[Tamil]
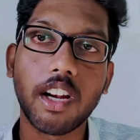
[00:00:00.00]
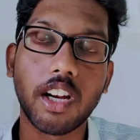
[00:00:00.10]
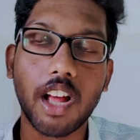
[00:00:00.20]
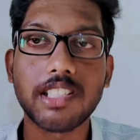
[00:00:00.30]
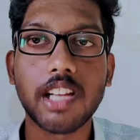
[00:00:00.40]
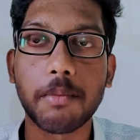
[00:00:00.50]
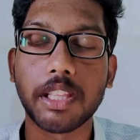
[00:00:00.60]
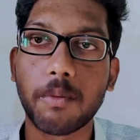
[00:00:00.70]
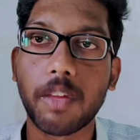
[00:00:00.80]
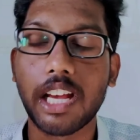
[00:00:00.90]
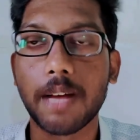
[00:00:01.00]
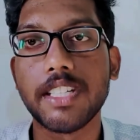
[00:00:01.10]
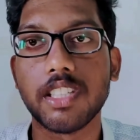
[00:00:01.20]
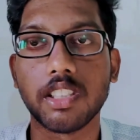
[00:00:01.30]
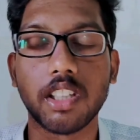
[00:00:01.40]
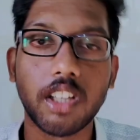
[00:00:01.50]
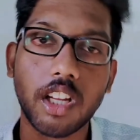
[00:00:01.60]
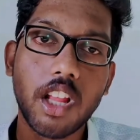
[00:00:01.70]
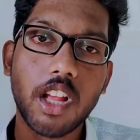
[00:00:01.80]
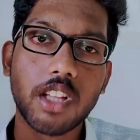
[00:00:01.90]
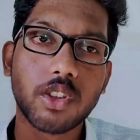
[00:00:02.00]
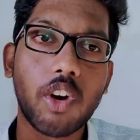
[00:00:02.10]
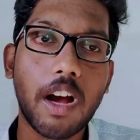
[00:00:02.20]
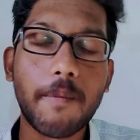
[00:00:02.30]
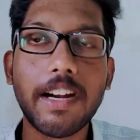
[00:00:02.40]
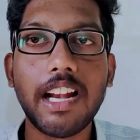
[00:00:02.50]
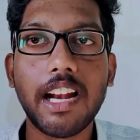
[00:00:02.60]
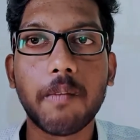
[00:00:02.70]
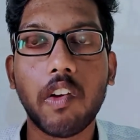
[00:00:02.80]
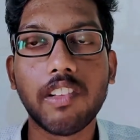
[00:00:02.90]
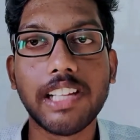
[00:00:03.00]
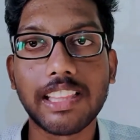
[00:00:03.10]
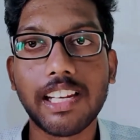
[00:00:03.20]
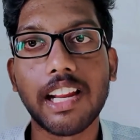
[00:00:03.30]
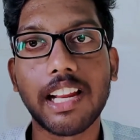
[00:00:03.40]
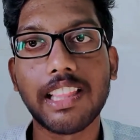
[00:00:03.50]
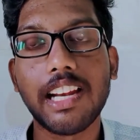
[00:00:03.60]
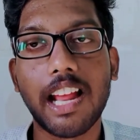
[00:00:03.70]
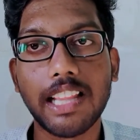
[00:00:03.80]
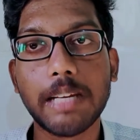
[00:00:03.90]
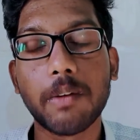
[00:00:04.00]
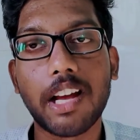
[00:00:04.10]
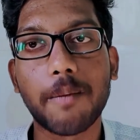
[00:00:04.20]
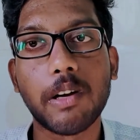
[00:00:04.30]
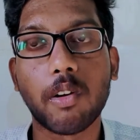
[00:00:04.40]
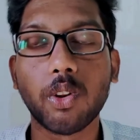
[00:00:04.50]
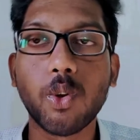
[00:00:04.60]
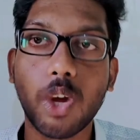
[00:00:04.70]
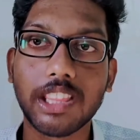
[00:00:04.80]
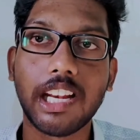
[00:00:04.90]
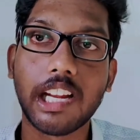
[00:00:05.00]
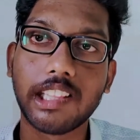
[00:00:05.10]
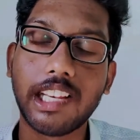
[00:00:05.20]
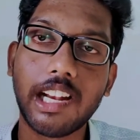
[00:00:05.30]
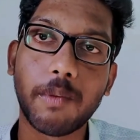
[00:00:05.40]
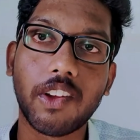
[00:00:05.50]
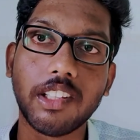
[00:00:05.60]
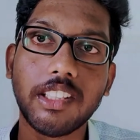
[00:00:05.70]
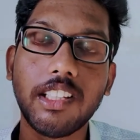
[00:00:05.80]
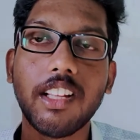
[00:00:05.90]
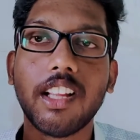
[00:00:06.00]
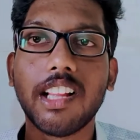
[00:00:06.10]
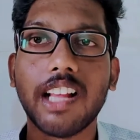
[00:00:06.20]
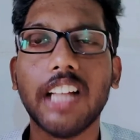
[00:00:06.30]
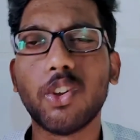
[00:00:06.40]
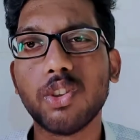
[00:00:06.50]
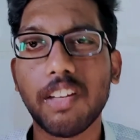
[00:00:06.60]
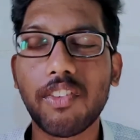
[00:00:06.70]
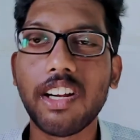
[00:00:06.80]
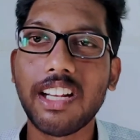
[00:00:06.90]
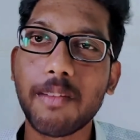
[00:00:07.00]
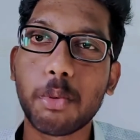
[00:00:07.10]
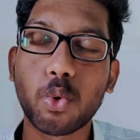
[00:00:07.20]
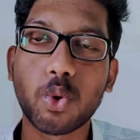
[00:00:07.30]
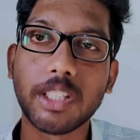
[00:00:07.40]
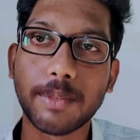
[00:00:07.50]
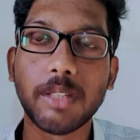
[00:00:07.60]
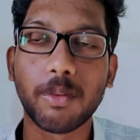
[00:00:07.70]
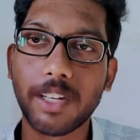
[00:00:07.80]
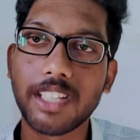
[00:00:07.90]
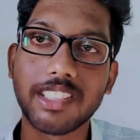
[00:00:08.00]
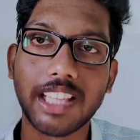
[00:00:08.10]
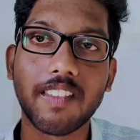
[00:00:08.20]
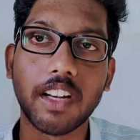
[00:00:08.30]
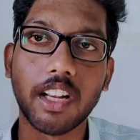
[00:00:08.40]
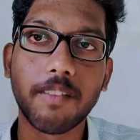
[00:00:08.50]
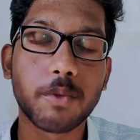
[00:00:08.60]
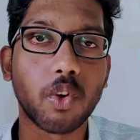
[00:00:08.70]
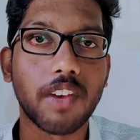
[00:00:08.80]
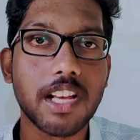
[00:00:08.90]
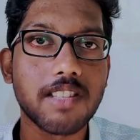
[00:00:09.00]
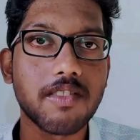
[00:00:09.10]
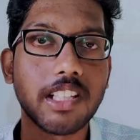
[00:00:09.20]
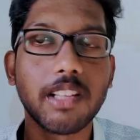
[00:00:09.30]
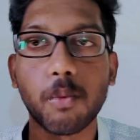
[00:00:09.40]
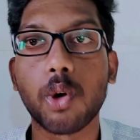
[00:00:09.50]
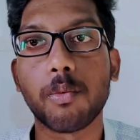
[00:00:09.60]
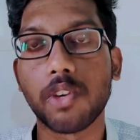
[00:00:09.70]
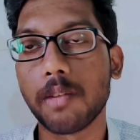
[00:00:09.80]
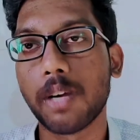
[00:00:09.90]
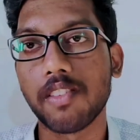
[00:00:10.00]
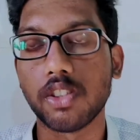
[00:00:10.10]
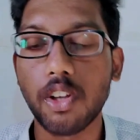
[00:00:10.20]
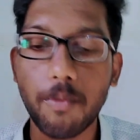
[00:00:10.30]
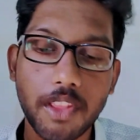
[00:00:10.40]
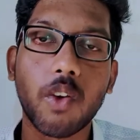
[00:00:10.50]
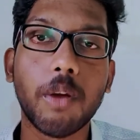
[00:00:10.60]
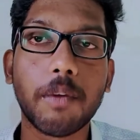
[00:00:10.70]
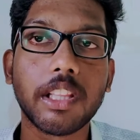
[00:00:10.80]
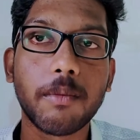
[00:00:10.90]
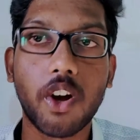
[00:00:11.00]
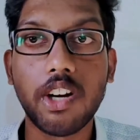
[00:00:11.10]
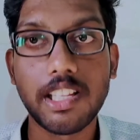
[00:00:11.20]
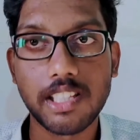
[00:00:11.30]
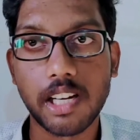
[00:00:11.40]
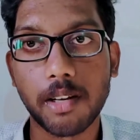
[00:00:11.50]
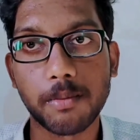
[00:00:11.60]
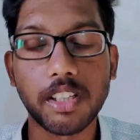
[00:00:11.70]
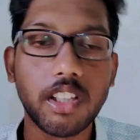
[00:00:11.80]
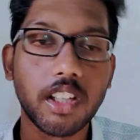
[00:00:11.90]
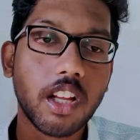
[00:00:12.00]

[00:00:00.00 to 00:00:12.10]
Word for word: லாஸ்ட்டாக பார்த்தோம்னா கமெண்ட் செஷன் ஸோ கமெண்டில் நம்மளுக்கு வந்து எத்தனை எத்தனை அதிகமாக கமெண்ட் இருந்தோ அத்தனைக்கு எத்தனை நம்மளுக்கு வந்து அது கொஞ்சம் டிஃப்ரெண்ட்டாக போகும் அதை பற்றி பேச தேவையில்லை ஸோ ஃபர்ஸ்ட் வந்து இந்த மூணு முக்கியமான விஷயம் ஒன்று பார்த்தோம்னா ஆடியன்ஸ் ரிடக்ஷன்